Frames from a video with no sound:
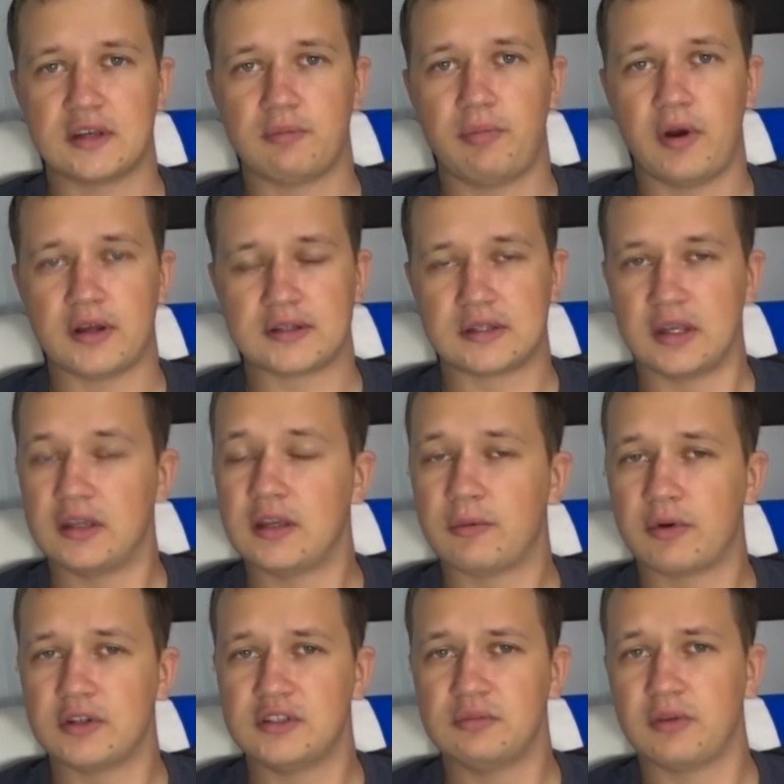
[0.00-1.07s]
опасная,
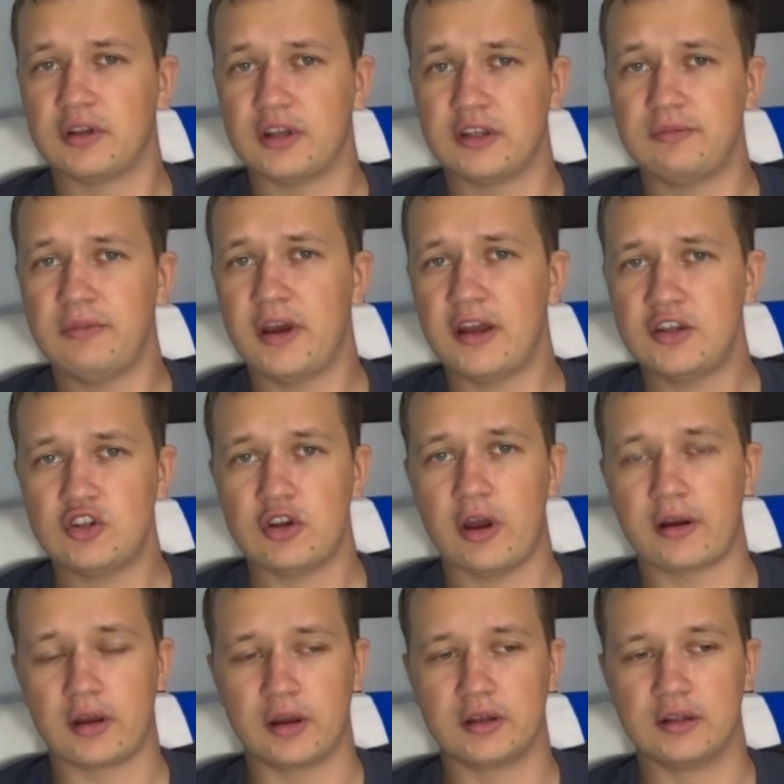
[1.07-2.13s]
необходимо дать мяч,
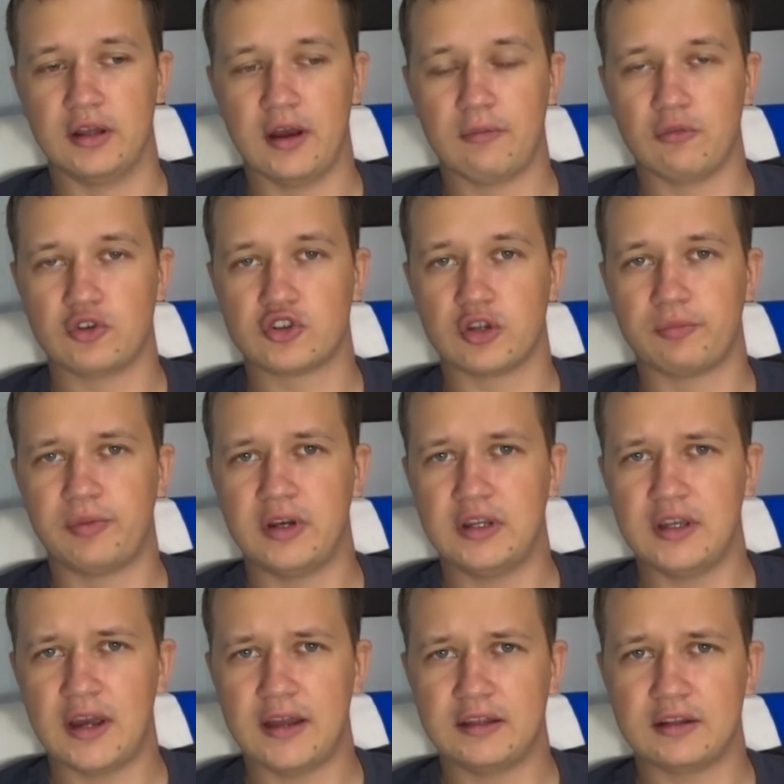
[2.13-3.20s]
а когда можно
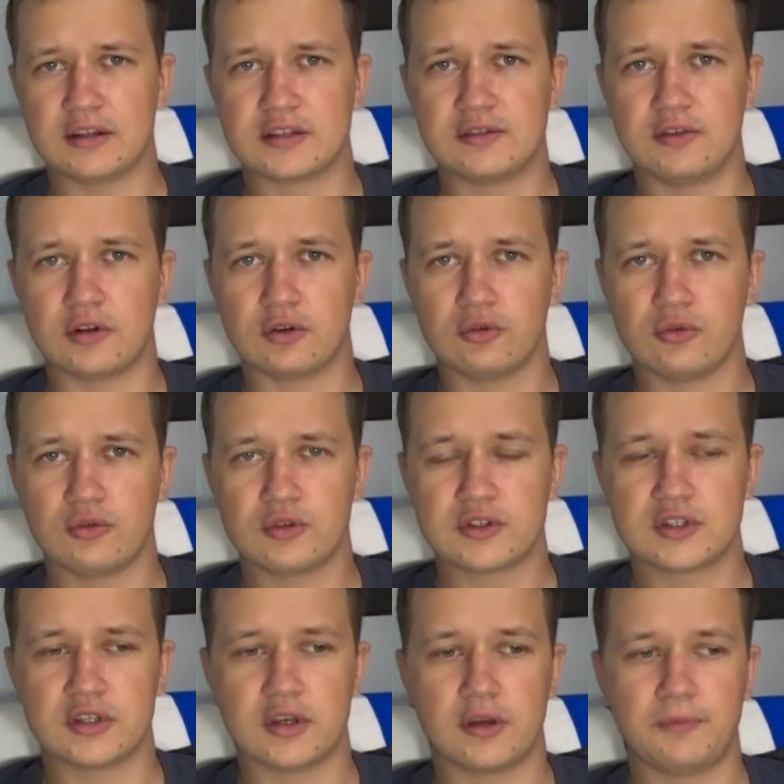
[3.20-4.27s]
принять,
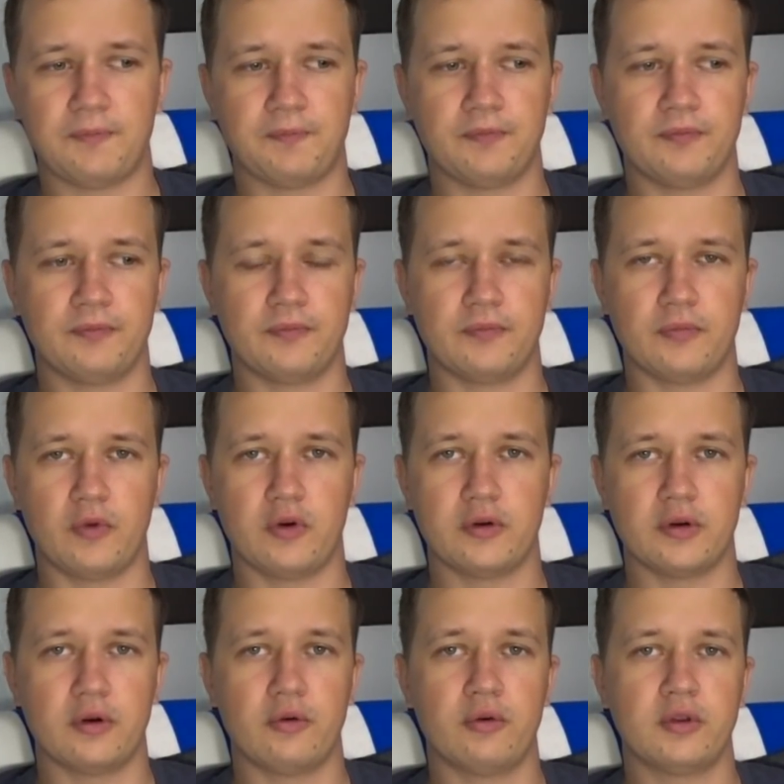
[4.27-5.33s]
развернуться.
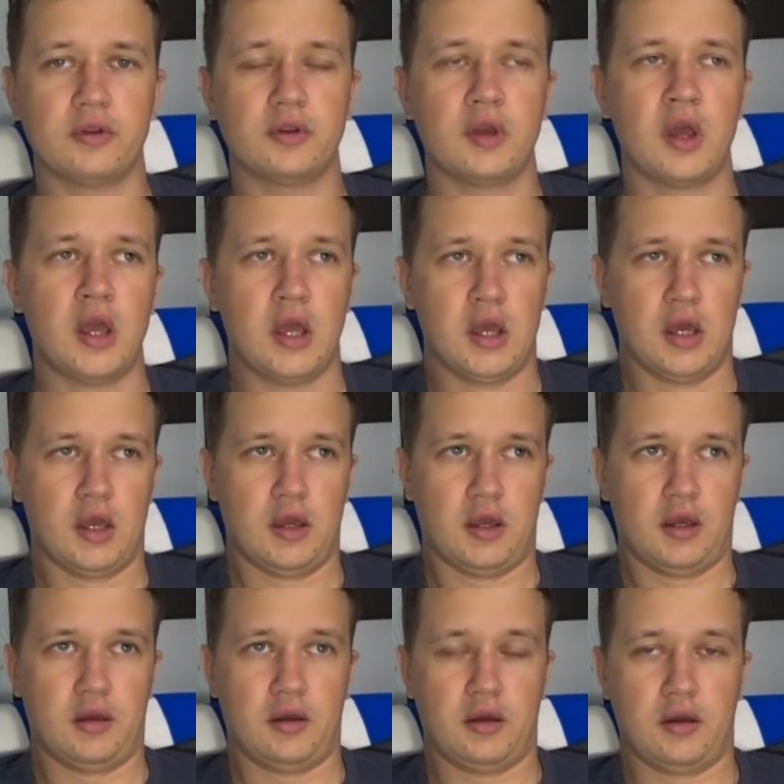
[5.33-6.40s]
Он
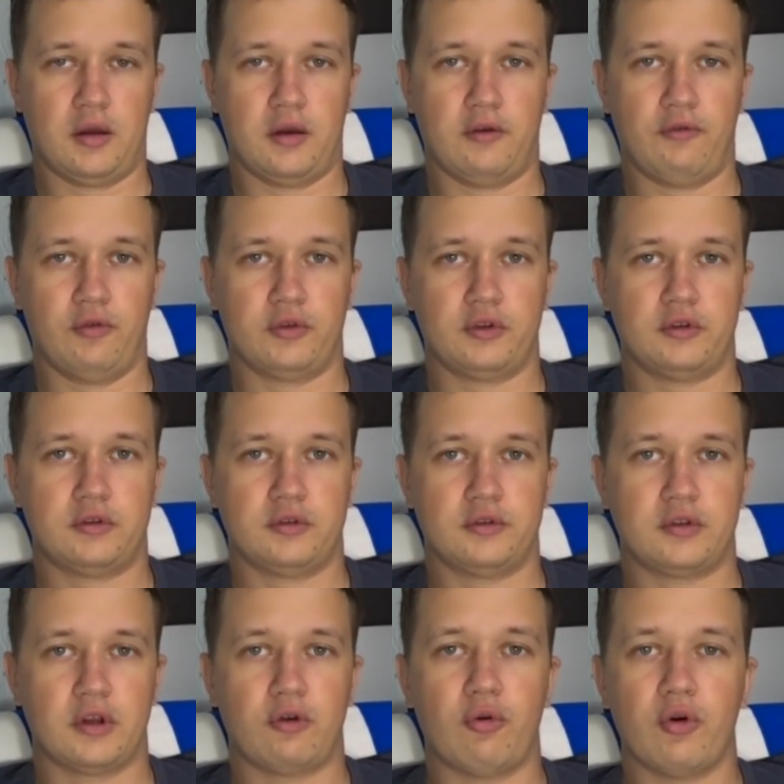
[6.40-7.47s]
вот
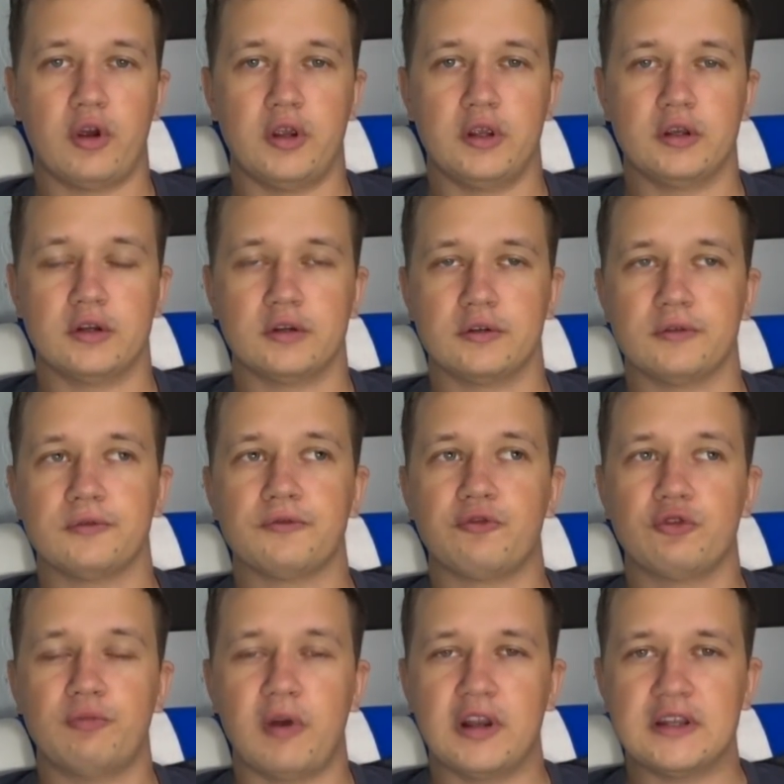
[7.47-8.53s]
такой
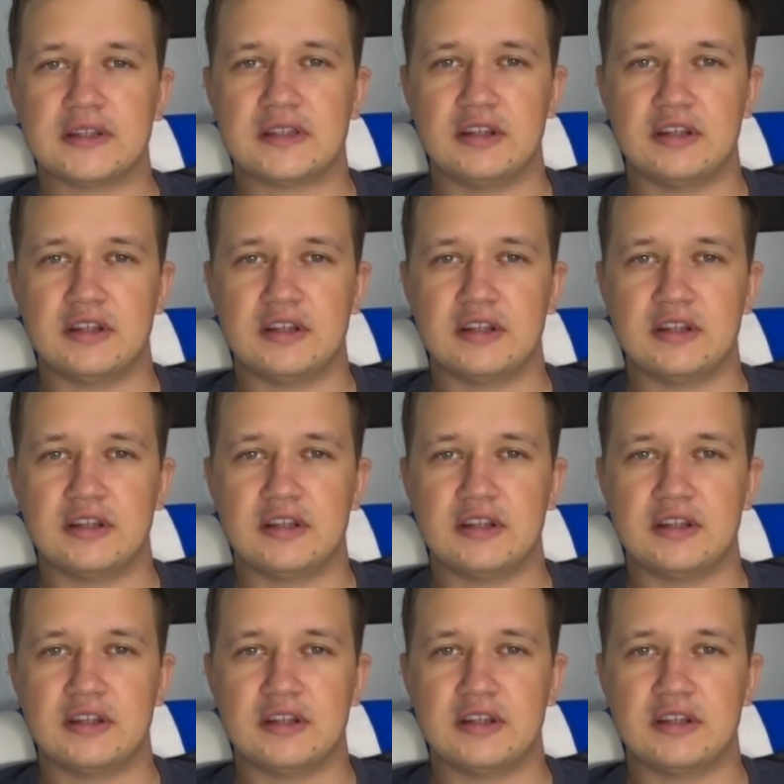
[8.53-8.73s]
футболист